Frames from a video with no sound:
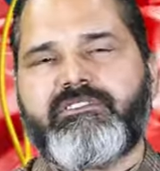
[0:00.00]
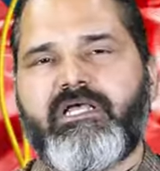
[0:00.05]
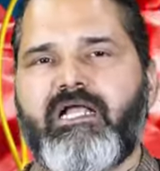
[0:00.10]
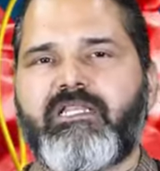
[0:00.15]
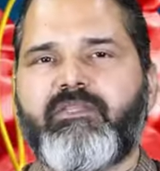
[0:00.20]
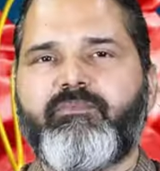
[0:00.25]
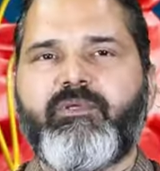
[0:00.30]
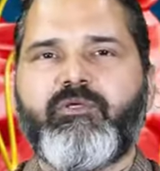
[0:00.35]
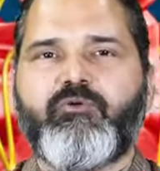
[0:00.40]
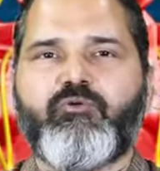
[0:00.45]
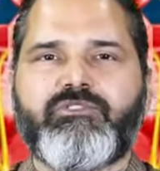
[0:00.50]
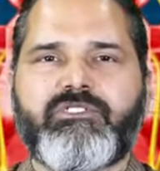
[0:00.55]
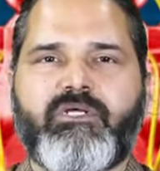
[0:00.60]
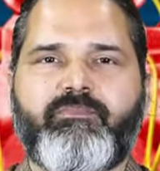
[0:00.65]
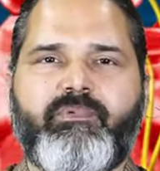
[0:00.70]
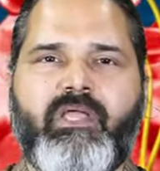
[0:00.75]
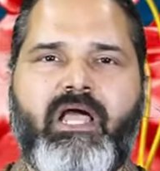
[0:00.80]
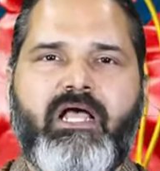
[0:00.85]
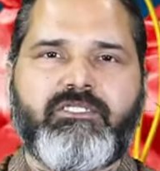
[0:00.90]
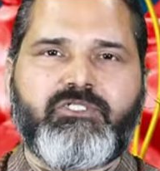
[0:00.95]
साथ में कुछ
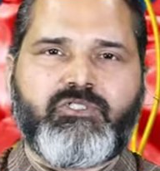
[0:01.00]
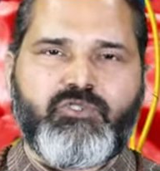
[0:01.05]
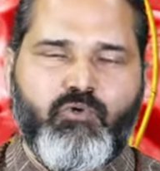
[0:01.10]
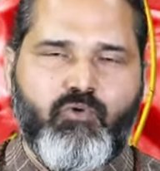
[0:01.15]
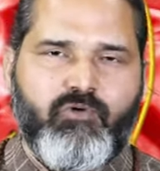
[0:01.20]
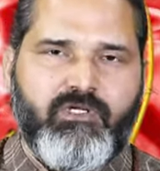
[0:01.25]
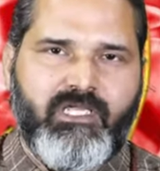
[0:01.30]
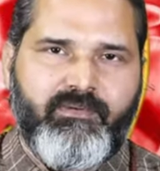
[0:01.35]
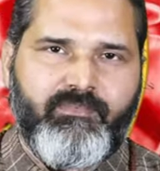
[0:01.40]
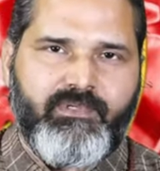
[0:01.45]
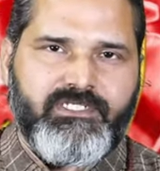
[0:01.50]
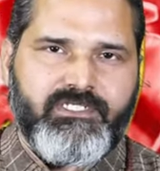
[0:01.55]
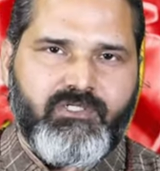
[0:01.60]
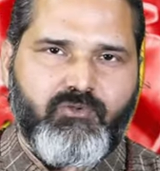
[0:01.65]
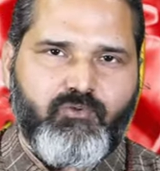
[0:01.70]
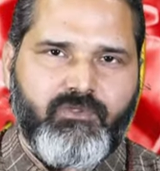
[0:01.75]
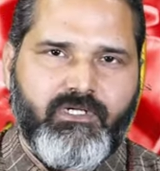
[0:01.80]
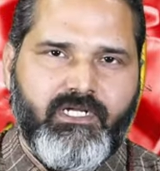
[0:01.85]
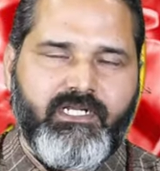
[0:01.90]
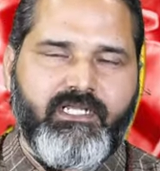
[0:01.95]
अभ्यास योग के भी
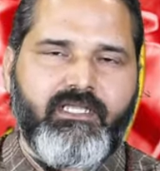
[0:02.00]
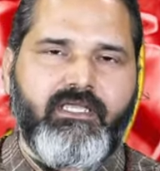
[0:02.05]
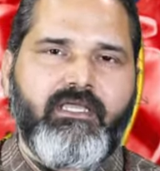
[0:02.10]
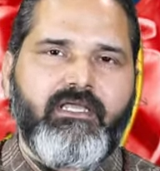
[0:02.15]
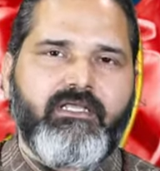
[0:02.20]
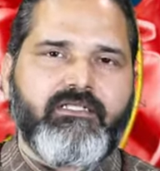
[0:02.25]
जरूर करें